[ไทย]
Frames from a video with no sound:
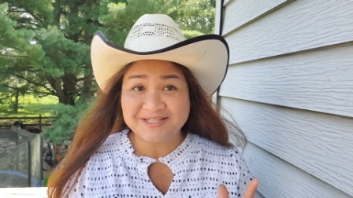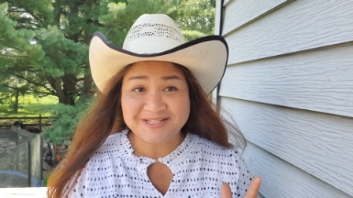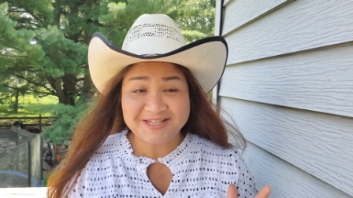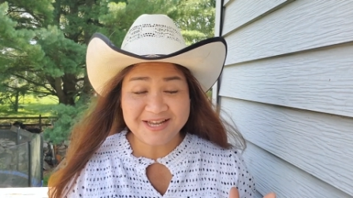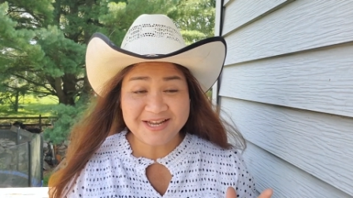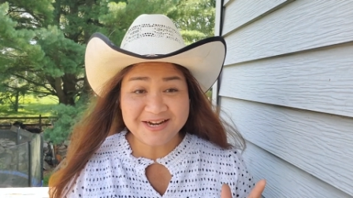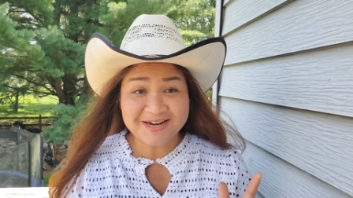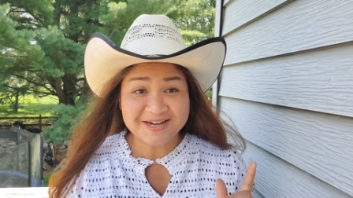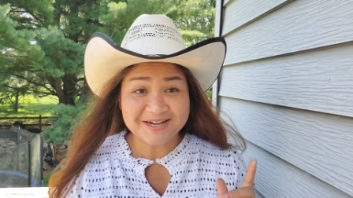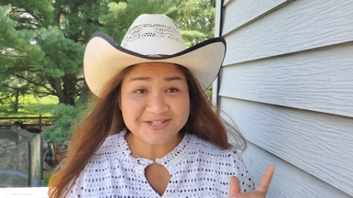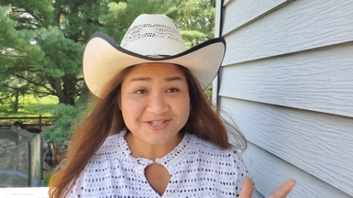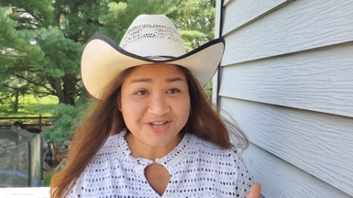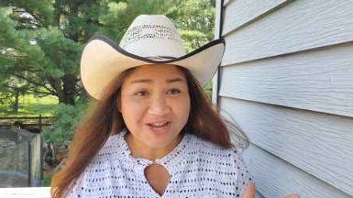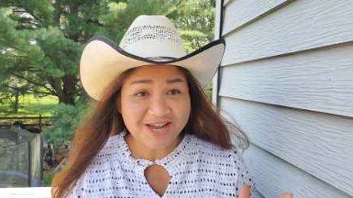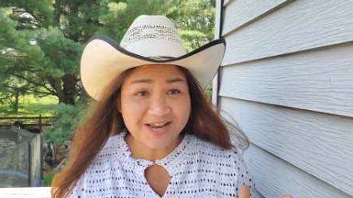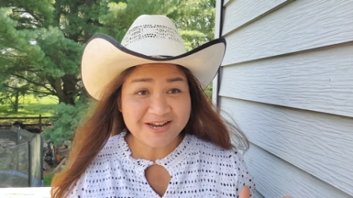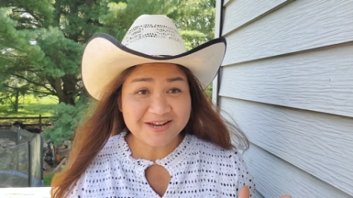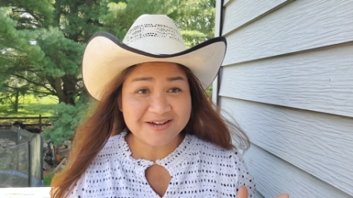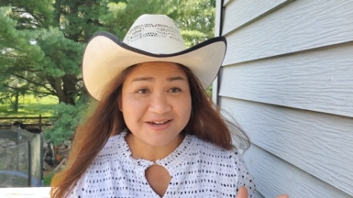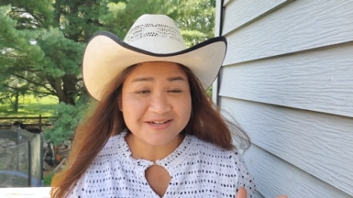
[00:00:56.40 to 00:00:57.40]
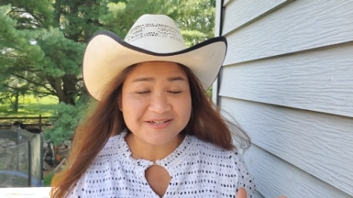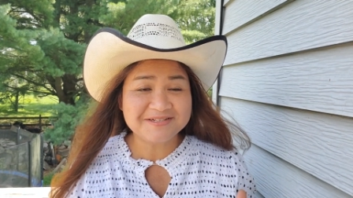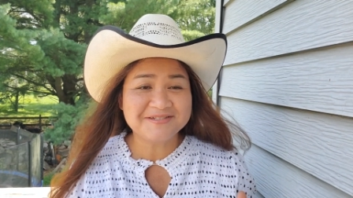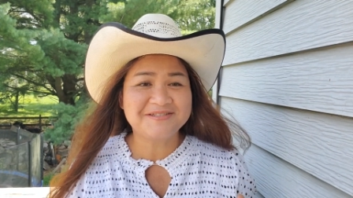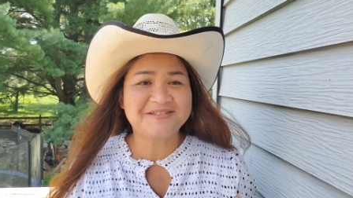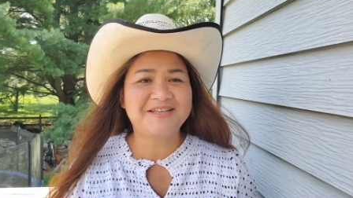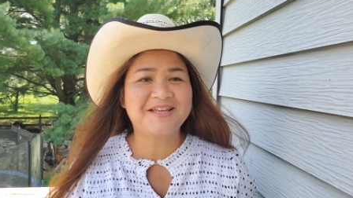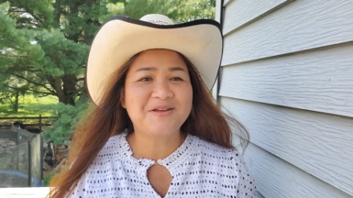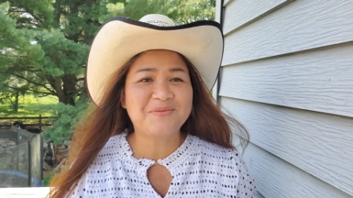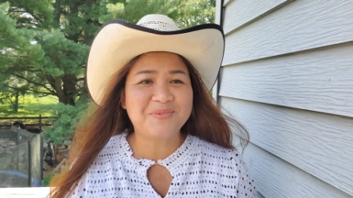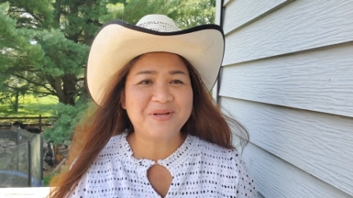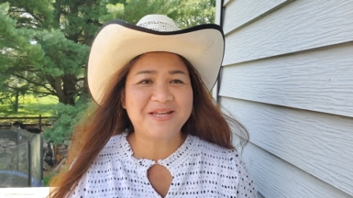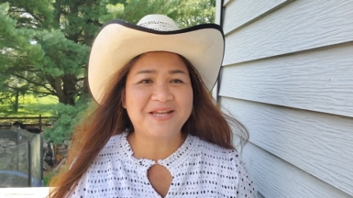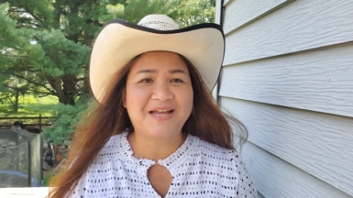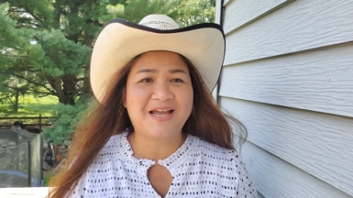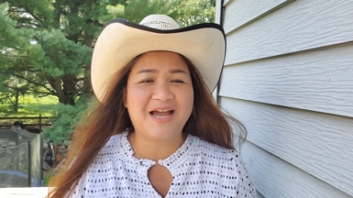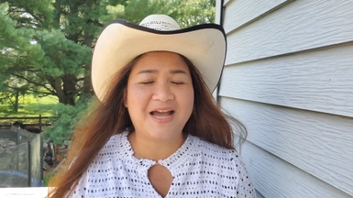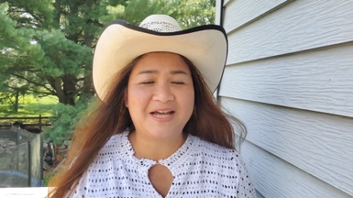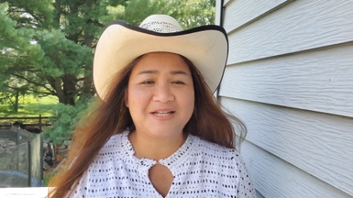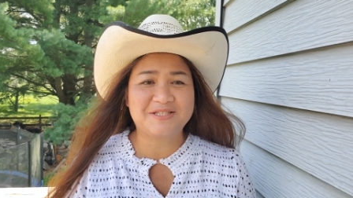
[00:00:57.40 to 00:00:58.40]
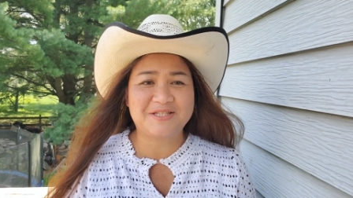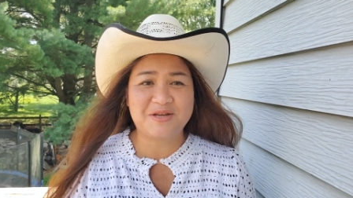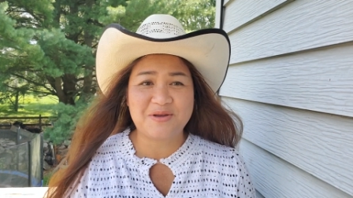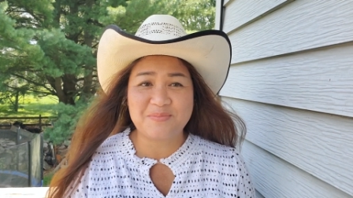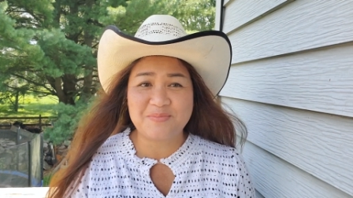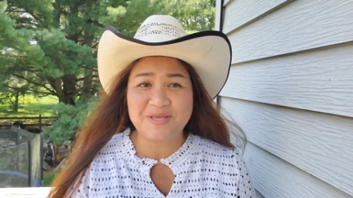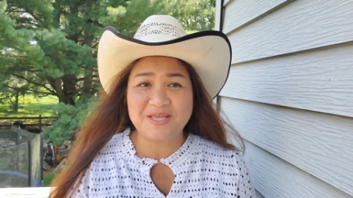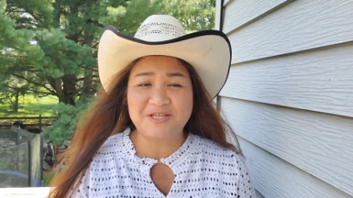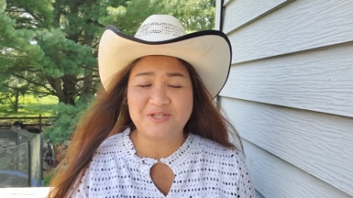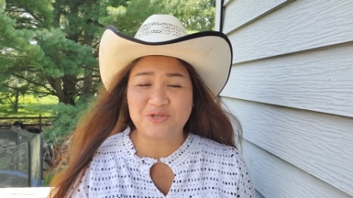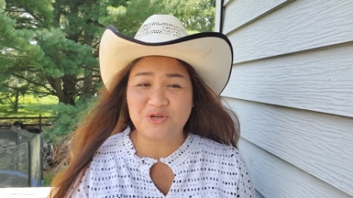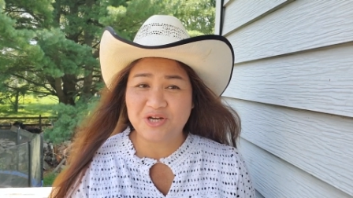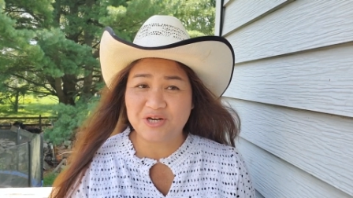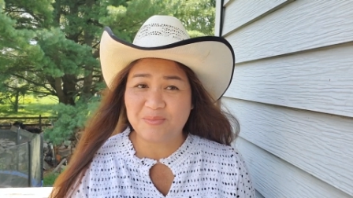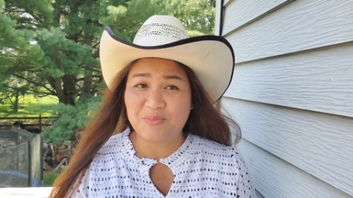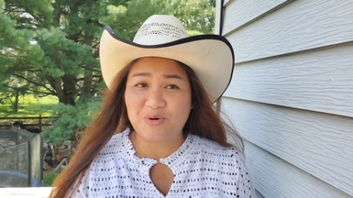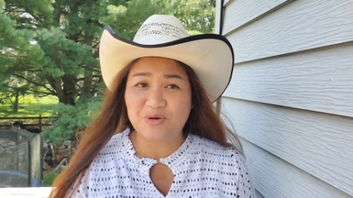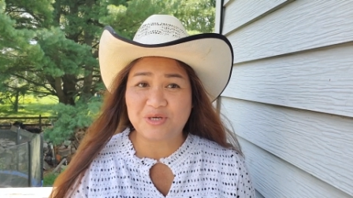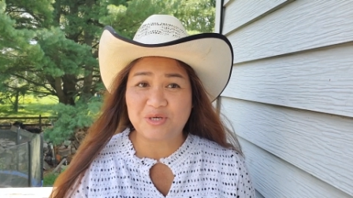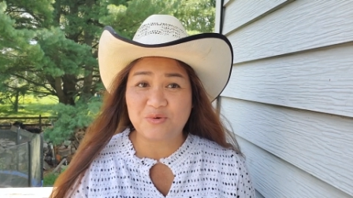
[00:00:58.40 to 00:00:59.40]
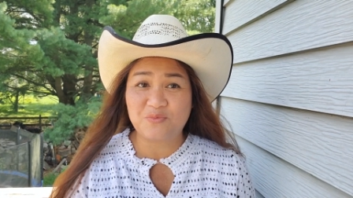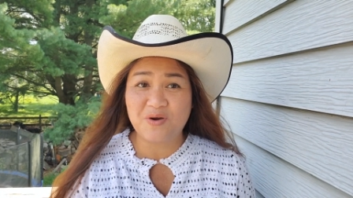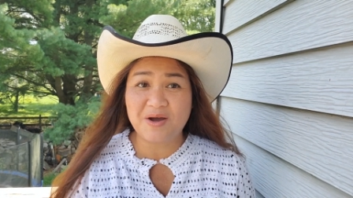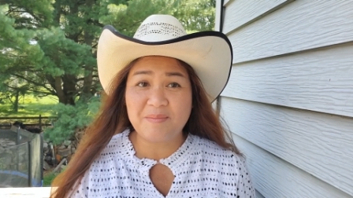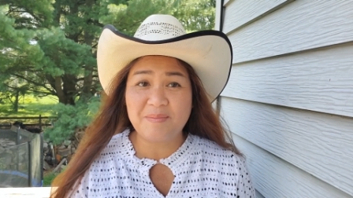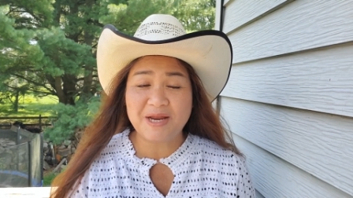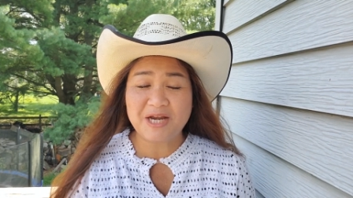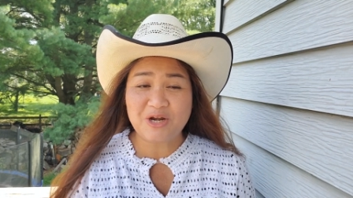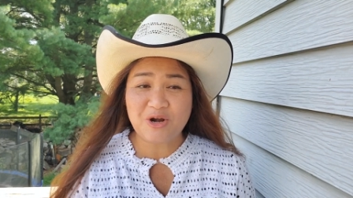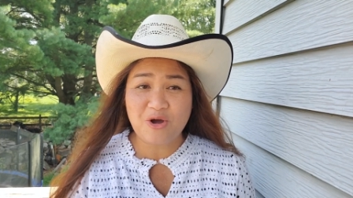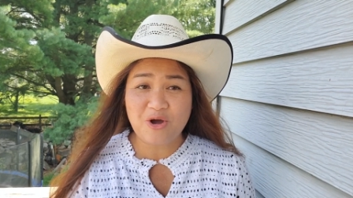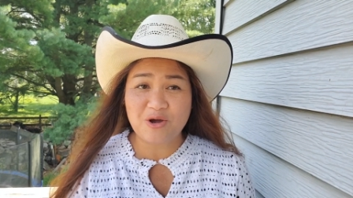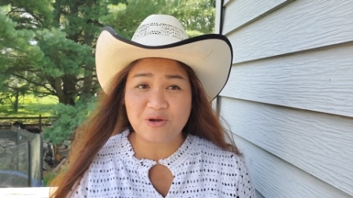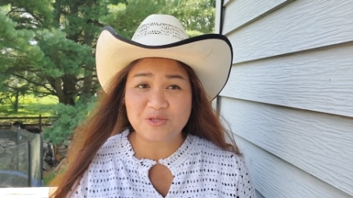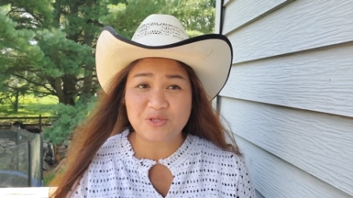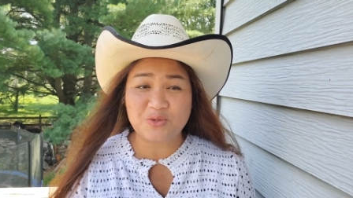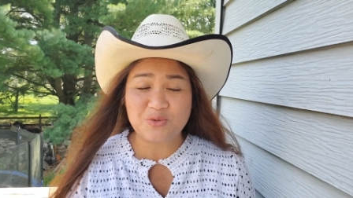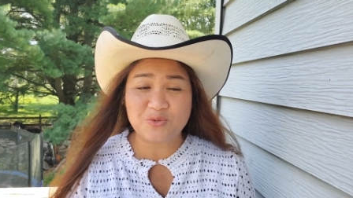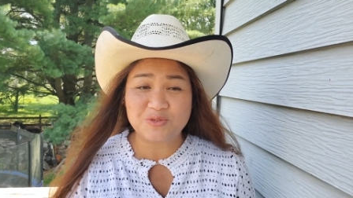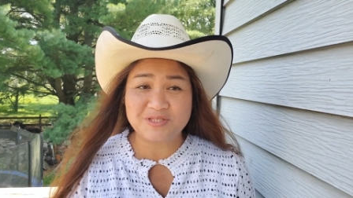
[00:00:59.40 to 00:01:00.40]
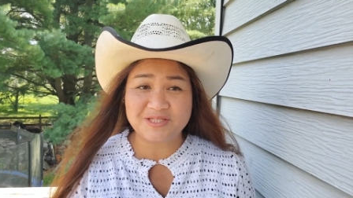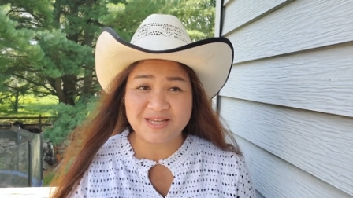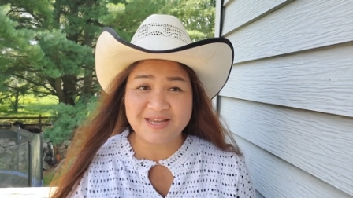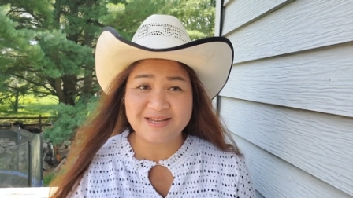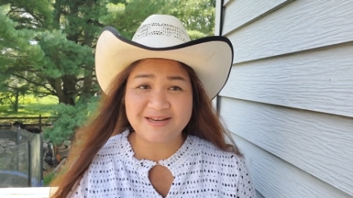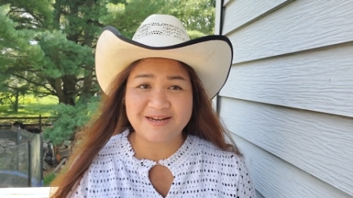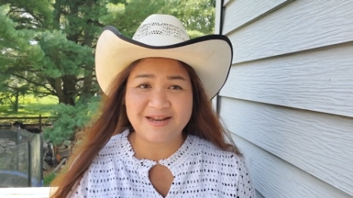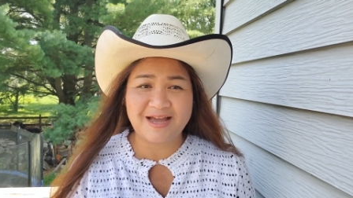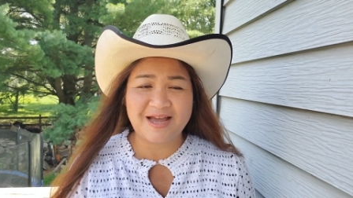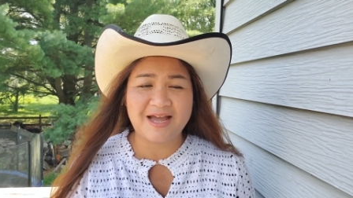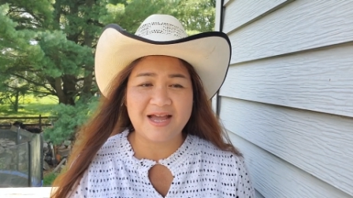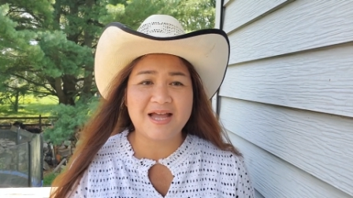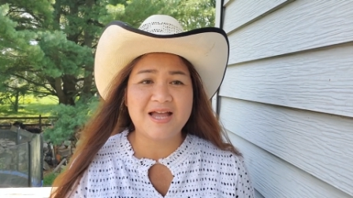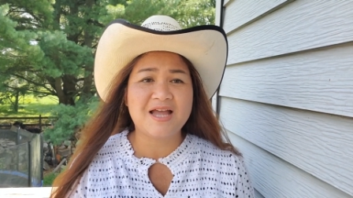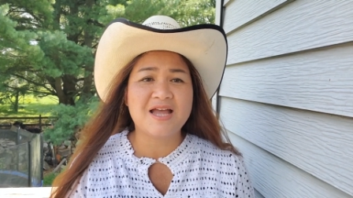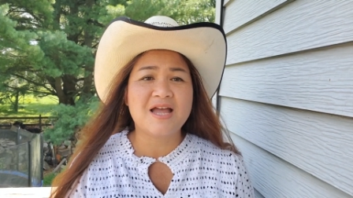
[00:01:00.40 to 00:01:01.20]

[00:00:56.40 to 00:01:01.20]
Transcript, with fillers: จริงเหรอใช่เหรอที่อเมริกาจะมีชนบทหรือว่าบ้านนอกอยู่จริงนะคะ